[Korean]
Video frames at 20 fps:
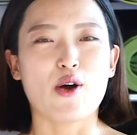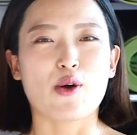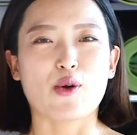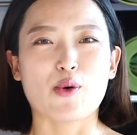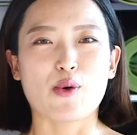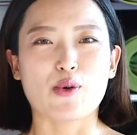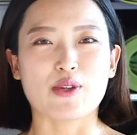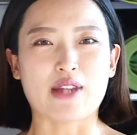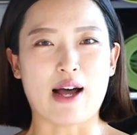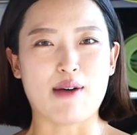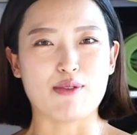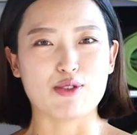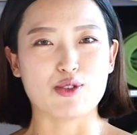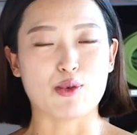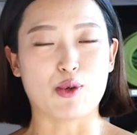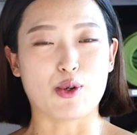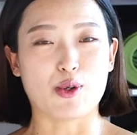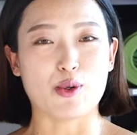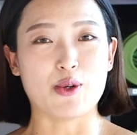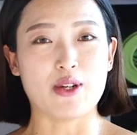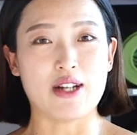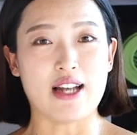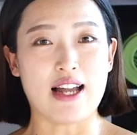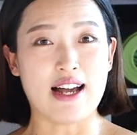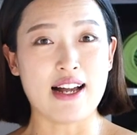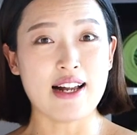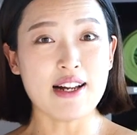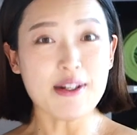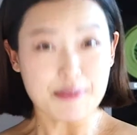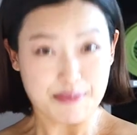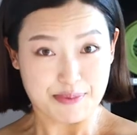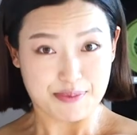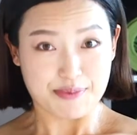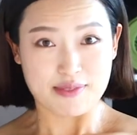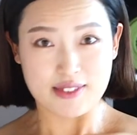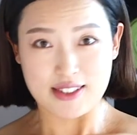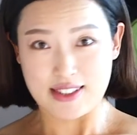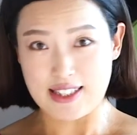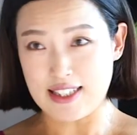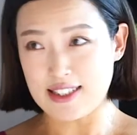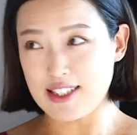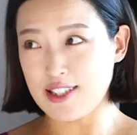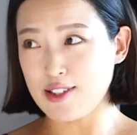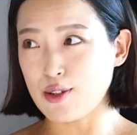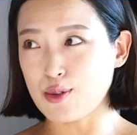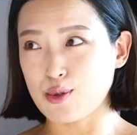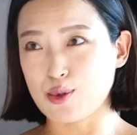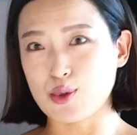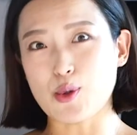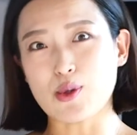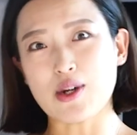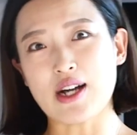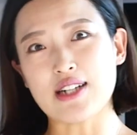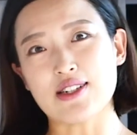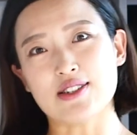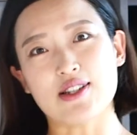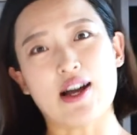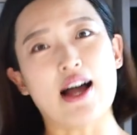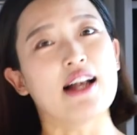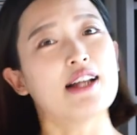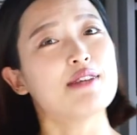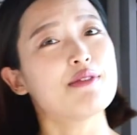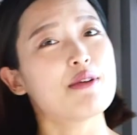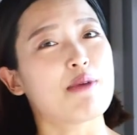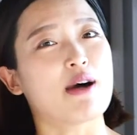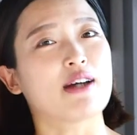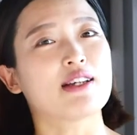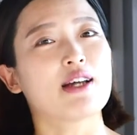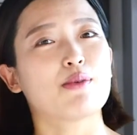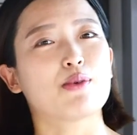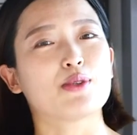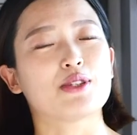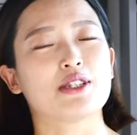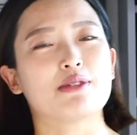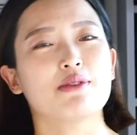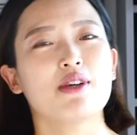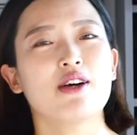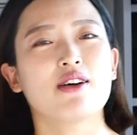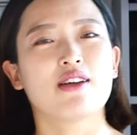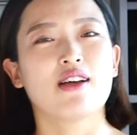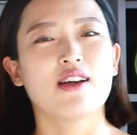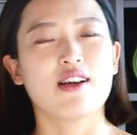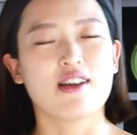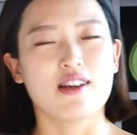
꼭 다음 주 월요일 날 제 채널을 구독하셔서 알림을 받아보시면